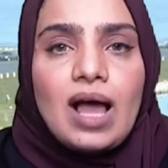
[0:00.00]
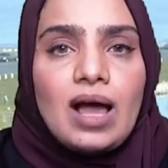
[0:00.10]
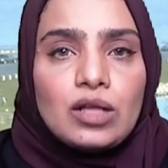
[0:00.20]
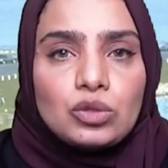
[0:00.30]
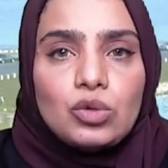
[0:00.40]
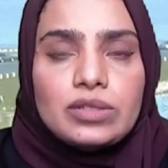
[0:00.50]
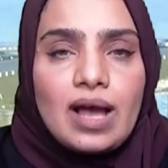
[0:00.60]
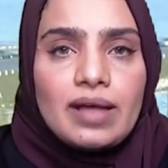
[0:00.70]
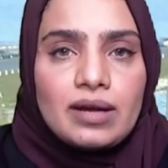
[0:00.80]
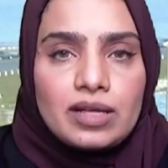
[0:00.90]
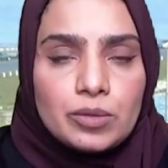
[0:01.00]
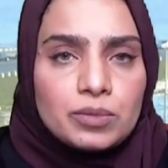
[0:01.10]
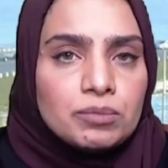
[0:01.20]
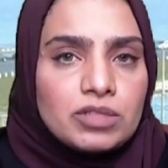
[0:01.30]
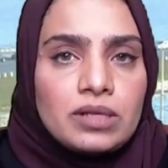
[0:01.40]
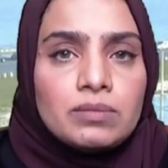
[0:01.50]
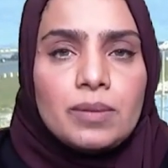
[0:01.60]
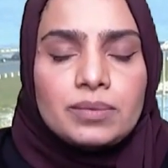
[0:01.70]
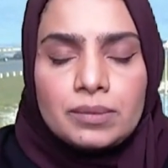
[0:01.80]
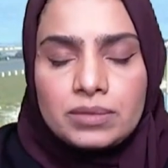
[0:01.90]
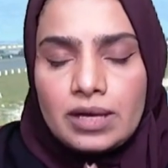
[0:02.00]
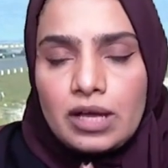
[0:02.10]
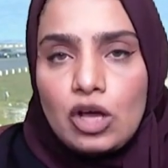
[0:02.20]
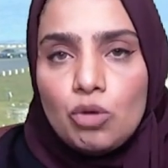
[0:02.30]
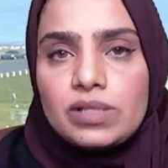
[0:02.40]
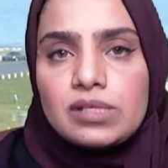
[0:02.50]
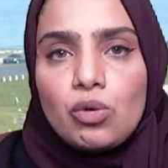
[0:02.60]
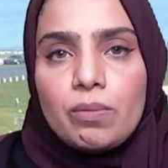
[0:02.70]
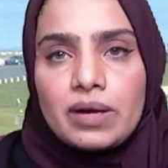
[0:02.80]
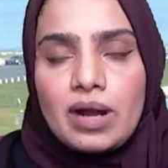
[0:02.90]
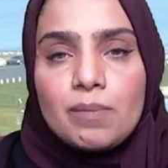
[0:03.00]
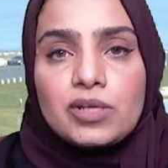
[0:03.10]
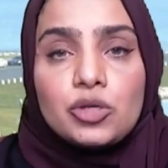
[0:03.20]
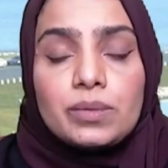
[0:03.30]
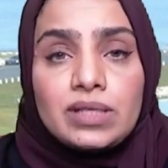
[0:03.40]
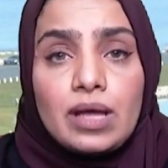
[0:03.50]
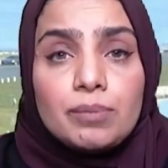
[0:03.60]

على طول دايركت بتمتنع بتسوي برنامج بت...